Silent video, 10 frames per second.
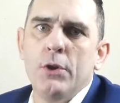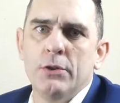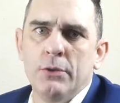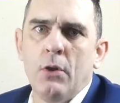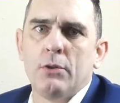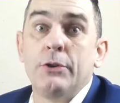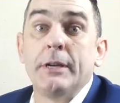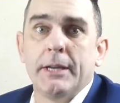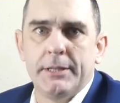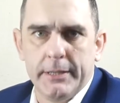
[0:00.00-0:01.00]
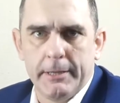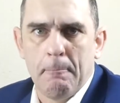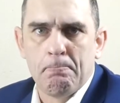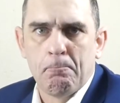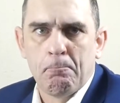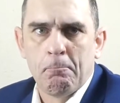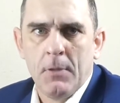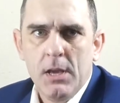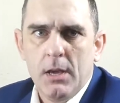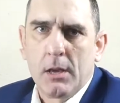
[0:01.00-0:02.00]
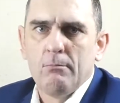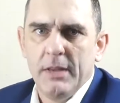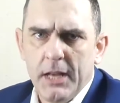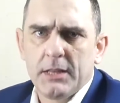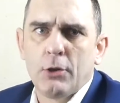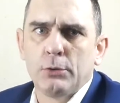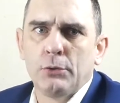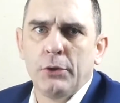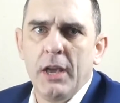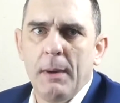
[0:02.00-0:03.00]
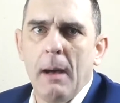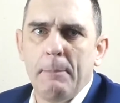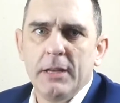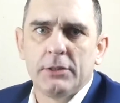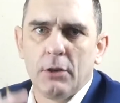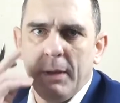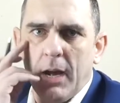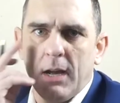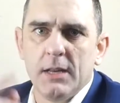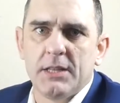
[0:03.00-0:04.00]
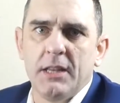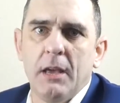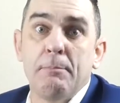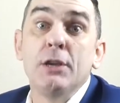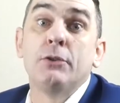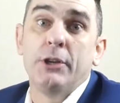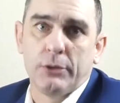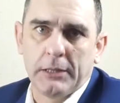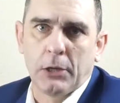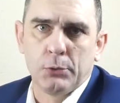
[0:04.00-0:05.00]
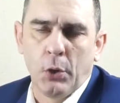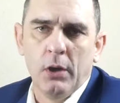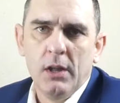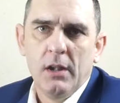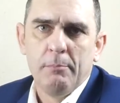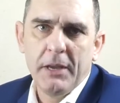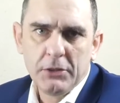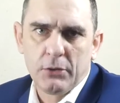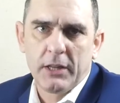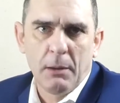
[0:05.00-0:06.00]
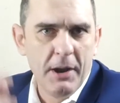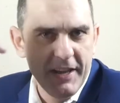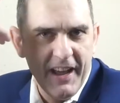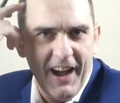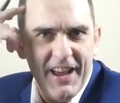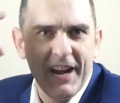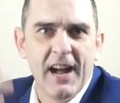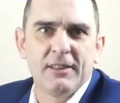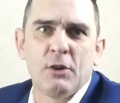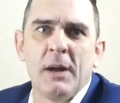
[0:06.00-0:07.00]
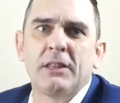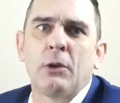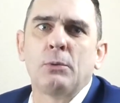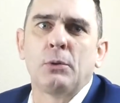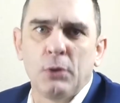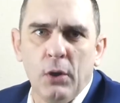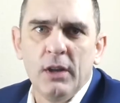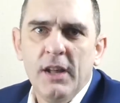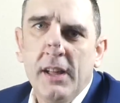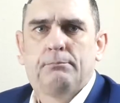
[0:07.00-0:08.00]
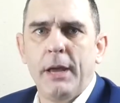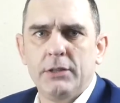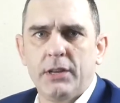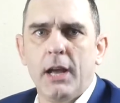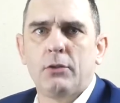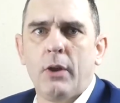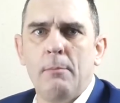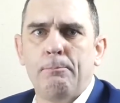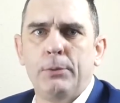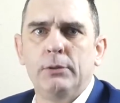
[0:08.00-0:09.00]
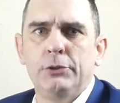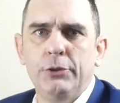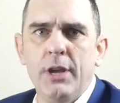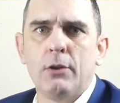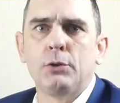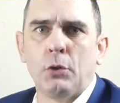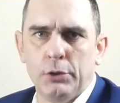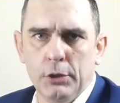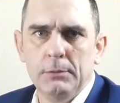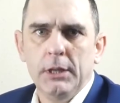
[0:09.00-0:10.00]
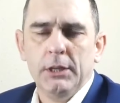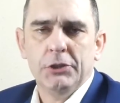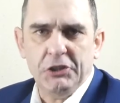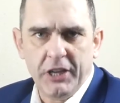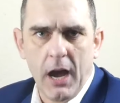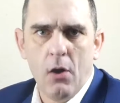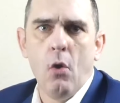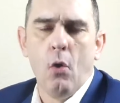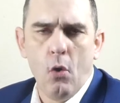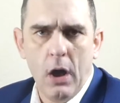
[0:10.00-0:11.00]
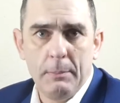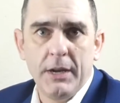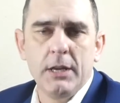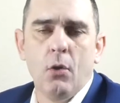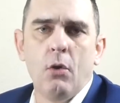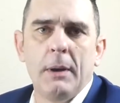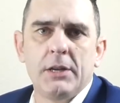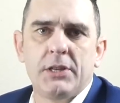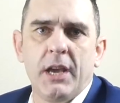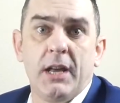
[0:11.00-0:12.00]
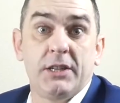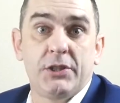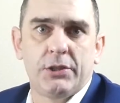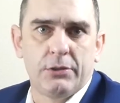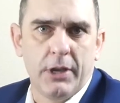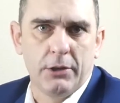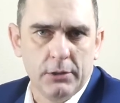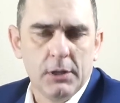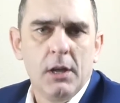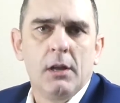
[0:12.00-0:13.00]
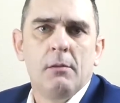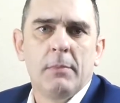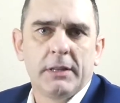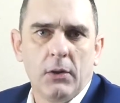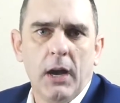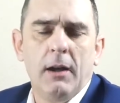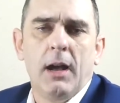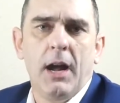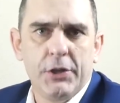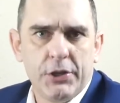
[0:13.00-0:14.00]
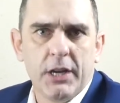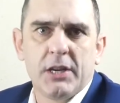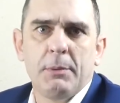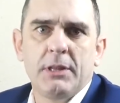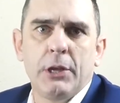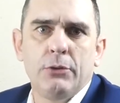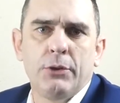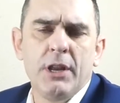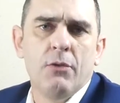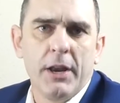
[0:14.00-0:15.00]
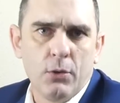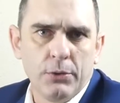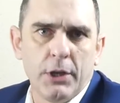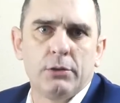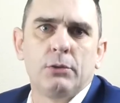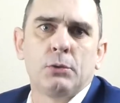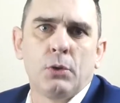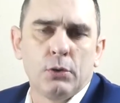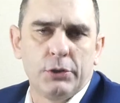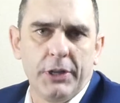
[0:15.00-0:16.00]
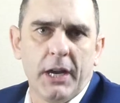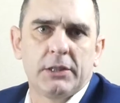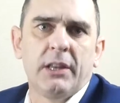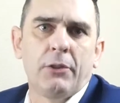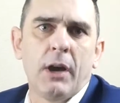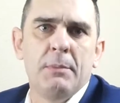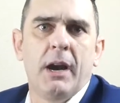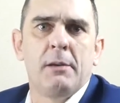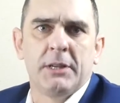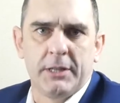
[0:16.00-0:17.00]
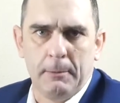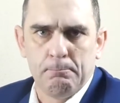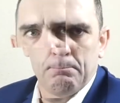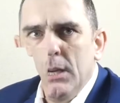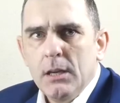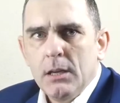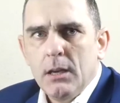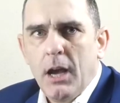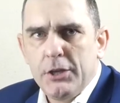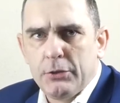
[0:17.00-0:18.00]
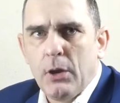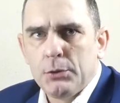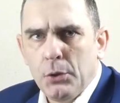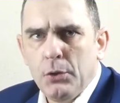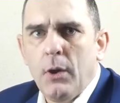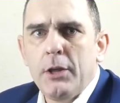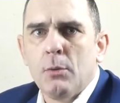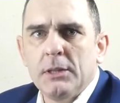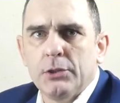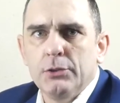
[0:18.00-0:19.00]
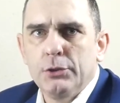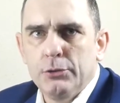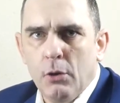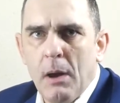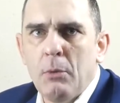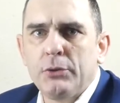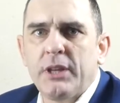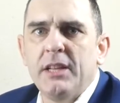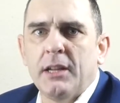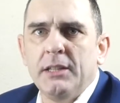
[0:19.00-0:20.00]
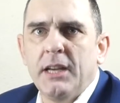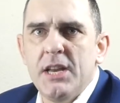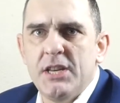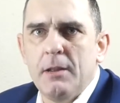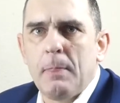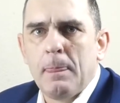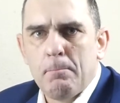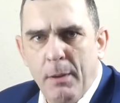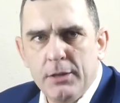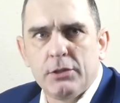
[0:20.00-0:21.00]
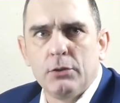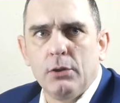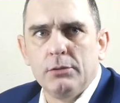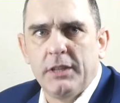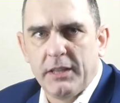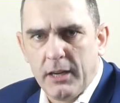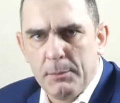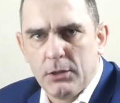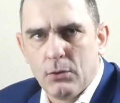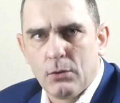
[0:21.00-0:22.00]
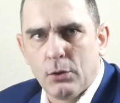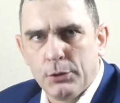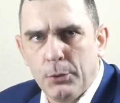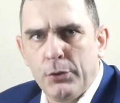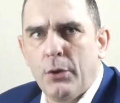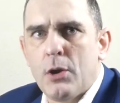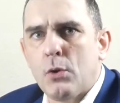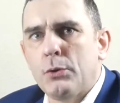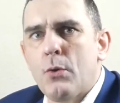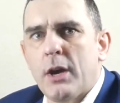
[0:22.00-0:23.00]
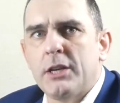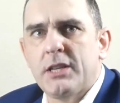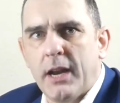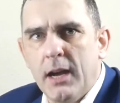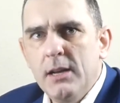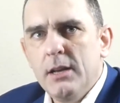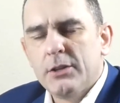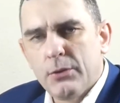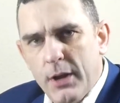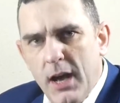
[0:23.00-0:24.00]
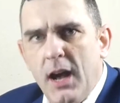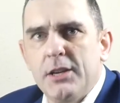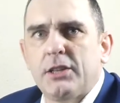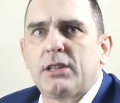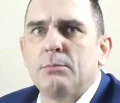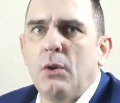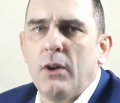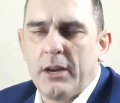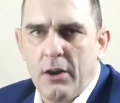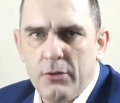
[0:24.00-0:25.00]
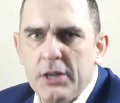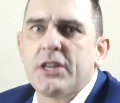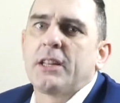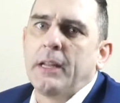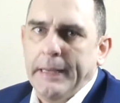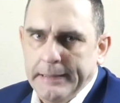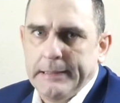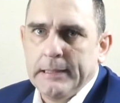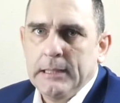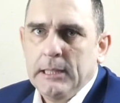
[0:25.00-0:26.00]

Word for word: ういうの繰り返しでした。目立ったことといえば、ペンスの目が感染でピンク色だったこと、ペンスの頭にハエが止まったことと、ペンスがトランプジュニアごとく、時間を大幅にオーバーして話し続ける、またはハリスが喋っている時に割り込んでくることを繰り返すなどが見られました。ハリスはほとんど割り込まずルールを守っていたに対しペンスのデタラメと子供のような行動からしたらそらハリスも笑うのは仕方ないです